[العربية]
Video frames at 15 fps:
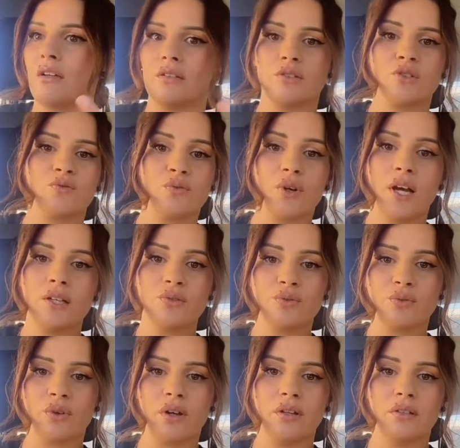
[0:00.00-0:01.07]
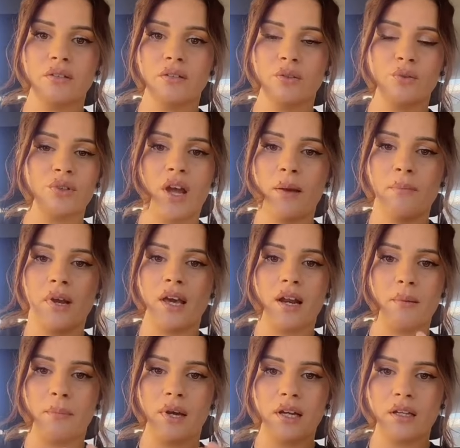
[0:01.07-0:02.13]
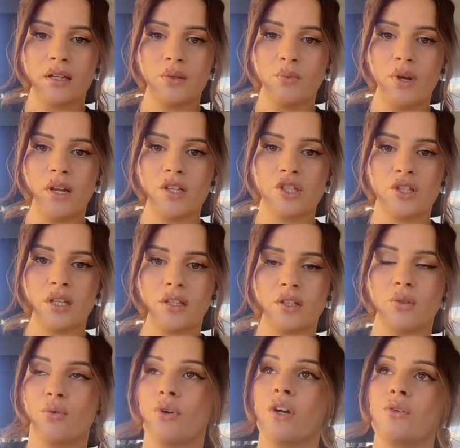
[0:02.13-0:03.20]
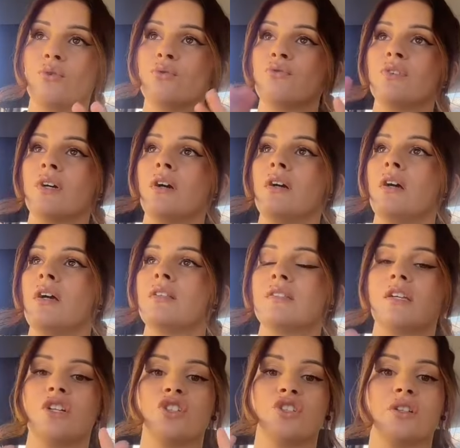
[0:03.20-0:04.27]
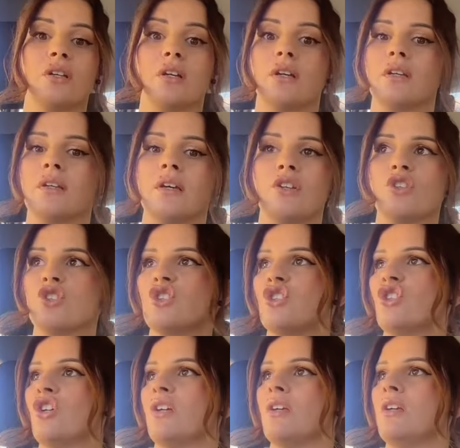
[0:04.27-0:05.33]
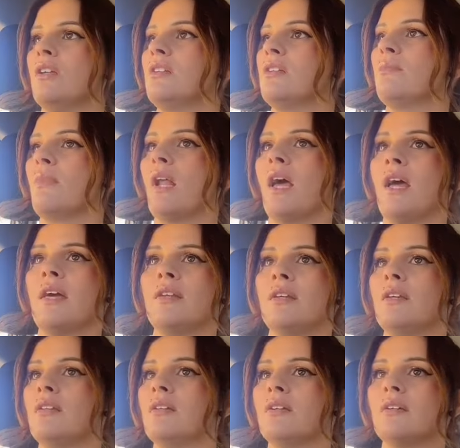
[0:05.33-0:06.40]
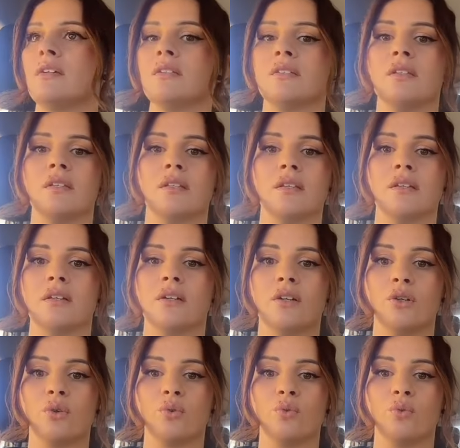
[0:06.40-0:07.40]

جو غاسيغ وانا حمله راه مره ولا نشتاقي له كنوفيغ انت عايش غير جيهي انت ملحانين سيدي